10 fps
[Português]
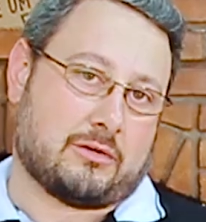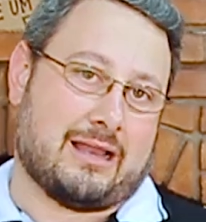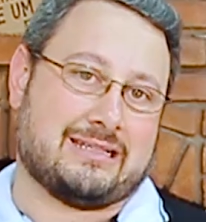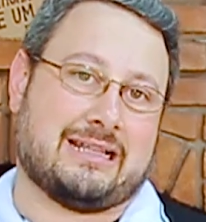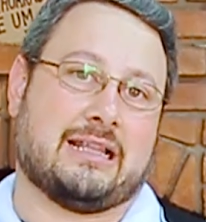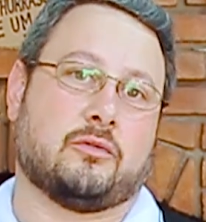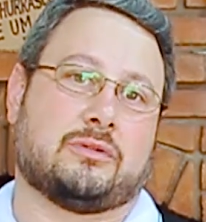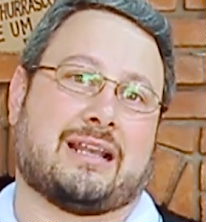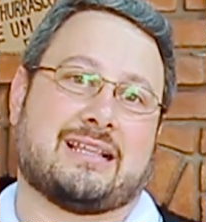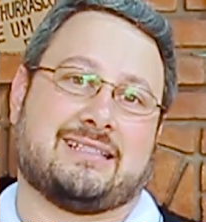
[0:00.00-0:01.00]
localizada no
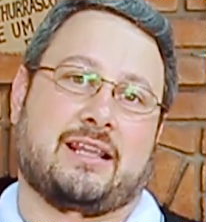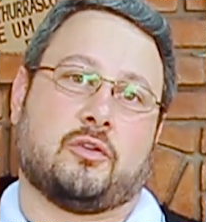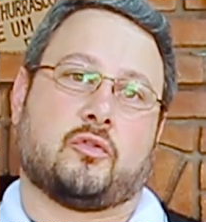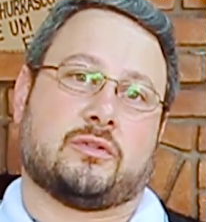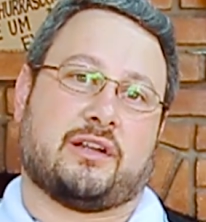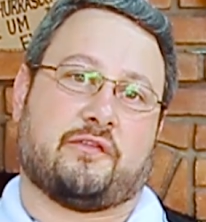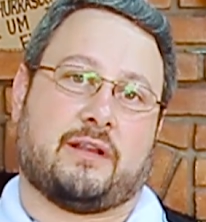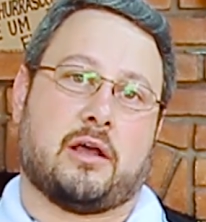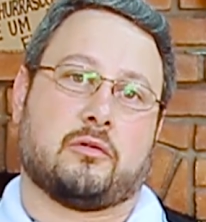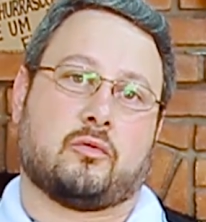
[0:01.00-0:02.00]
traseiro do
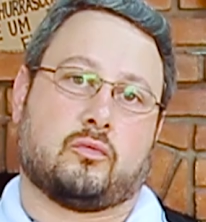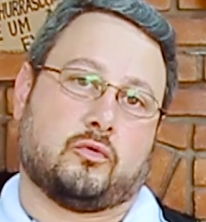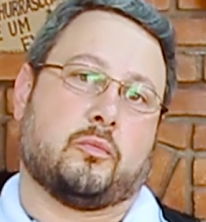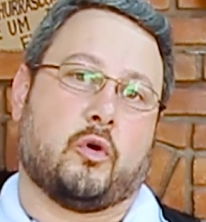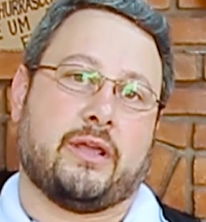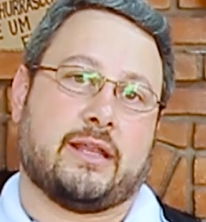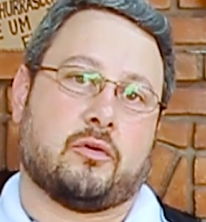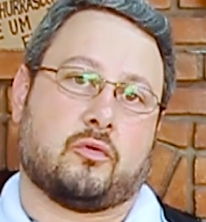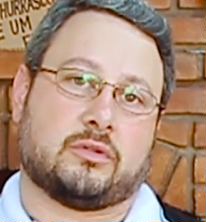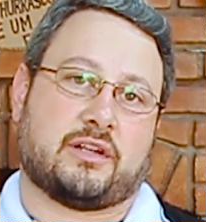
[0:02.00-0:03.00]
contrafilé do boi, né?
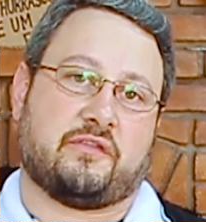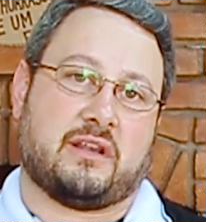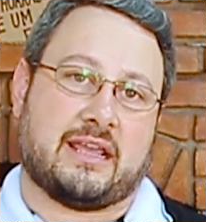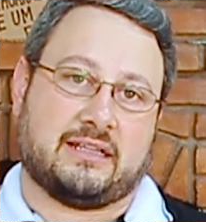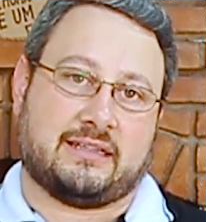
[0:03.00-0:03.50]
O contrafilé que